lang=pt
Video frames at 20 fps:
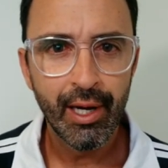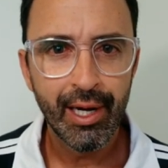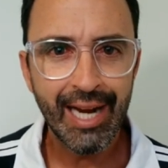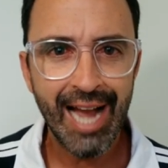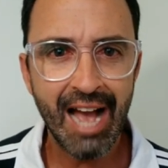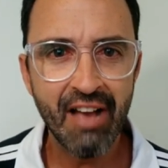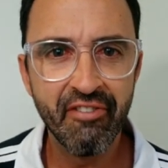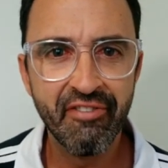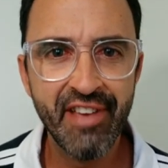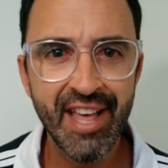
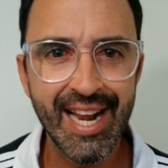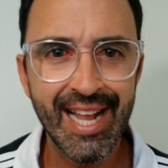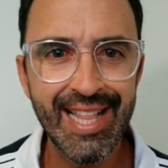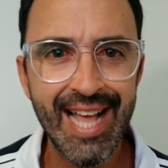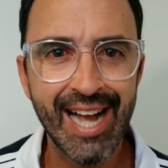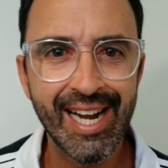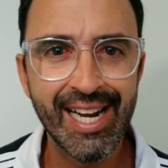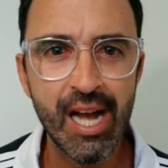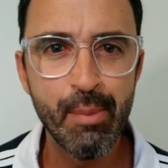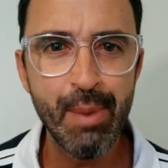Caveira
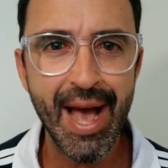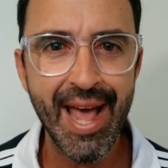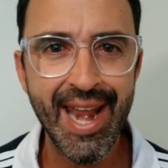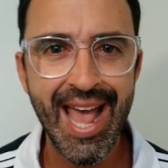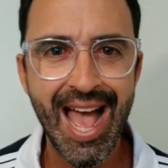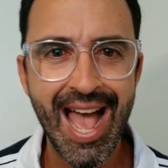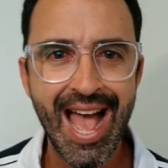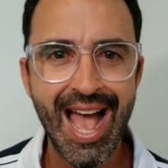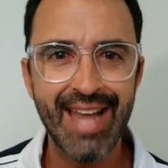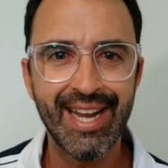da Gama na
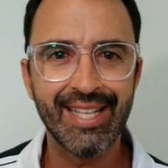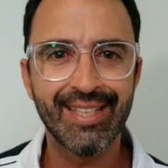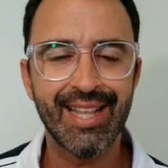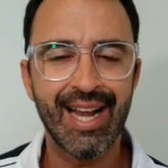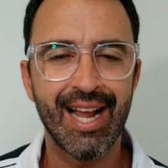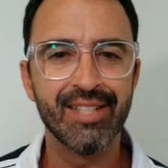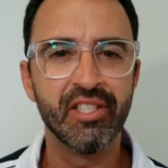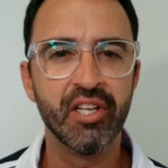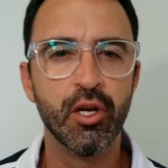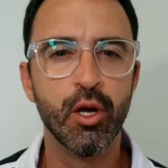área,
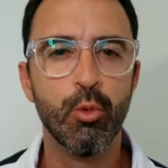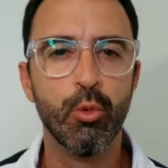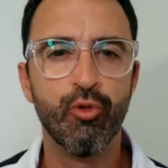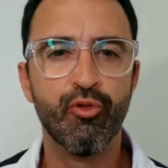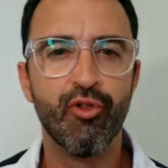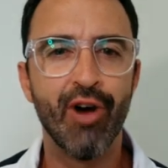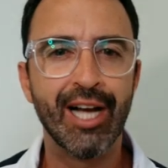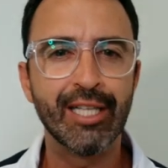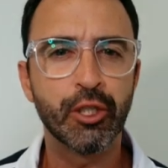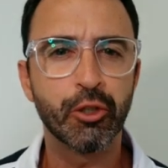trazendo
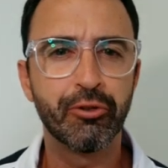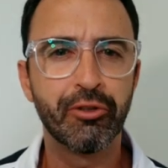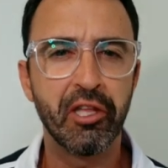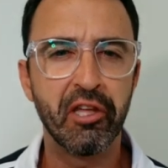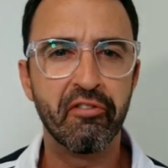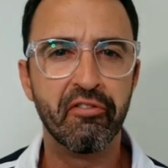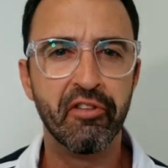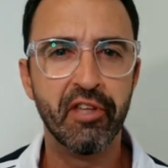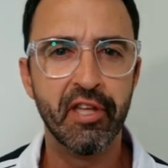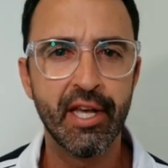um Vasco
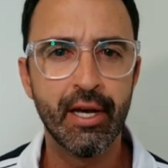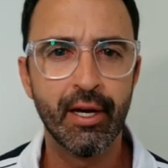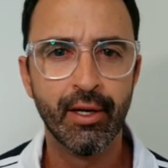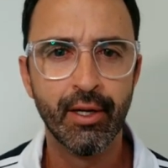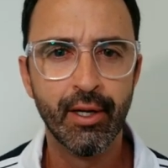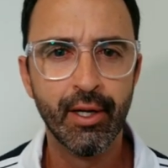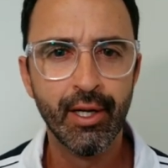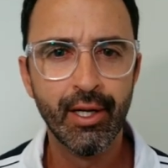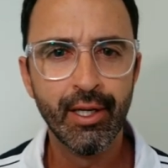TV